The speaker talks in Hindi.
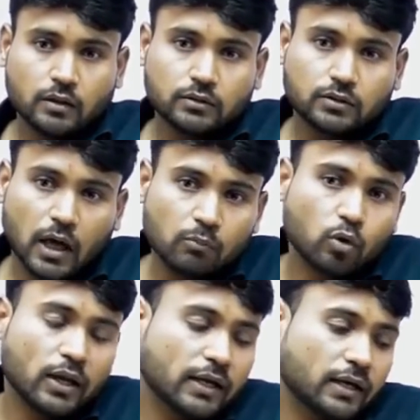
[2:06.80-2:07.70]
धर्म को
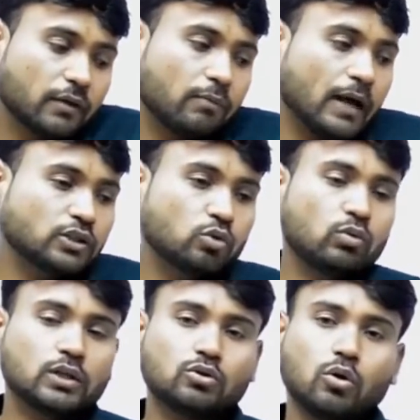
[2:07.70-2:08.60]
लेकर के विभाजन
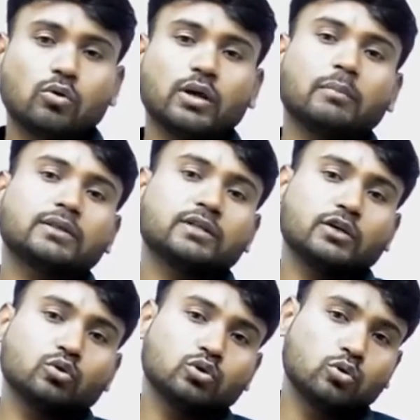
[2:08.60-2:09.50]
हुआ दोनों के मध्य
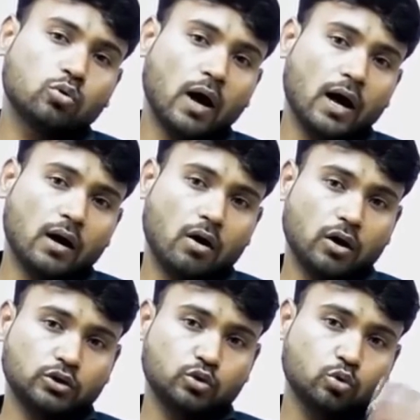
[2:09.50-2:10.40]
युद्ध हुआ और
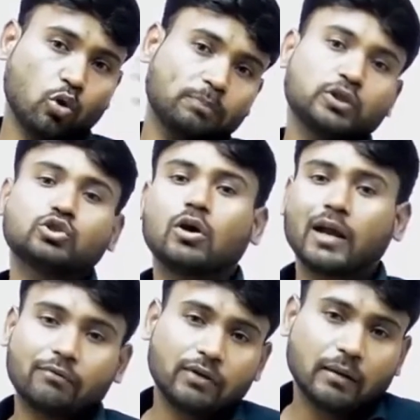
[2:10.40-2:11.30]
यूरोप की
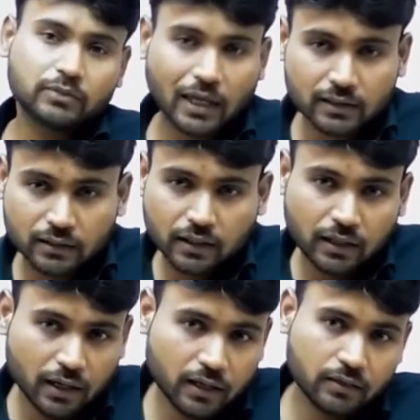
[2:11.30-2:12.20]
ज्योग्राफी आप जानते ही
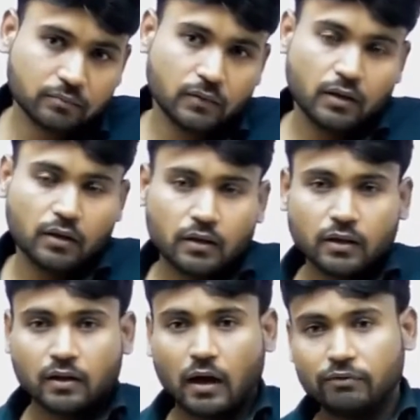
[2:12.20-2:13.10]
हैं
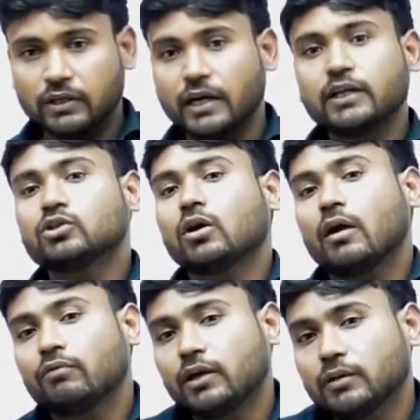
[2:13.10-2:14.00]
काफी ठंडी
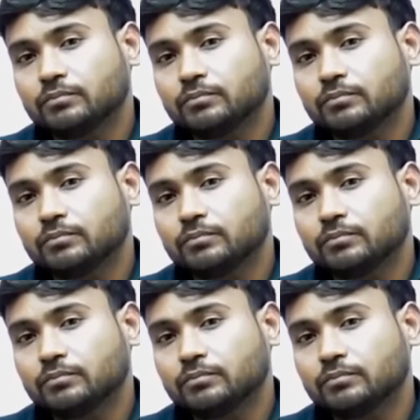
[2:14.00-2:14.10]
ज्योग्राफी है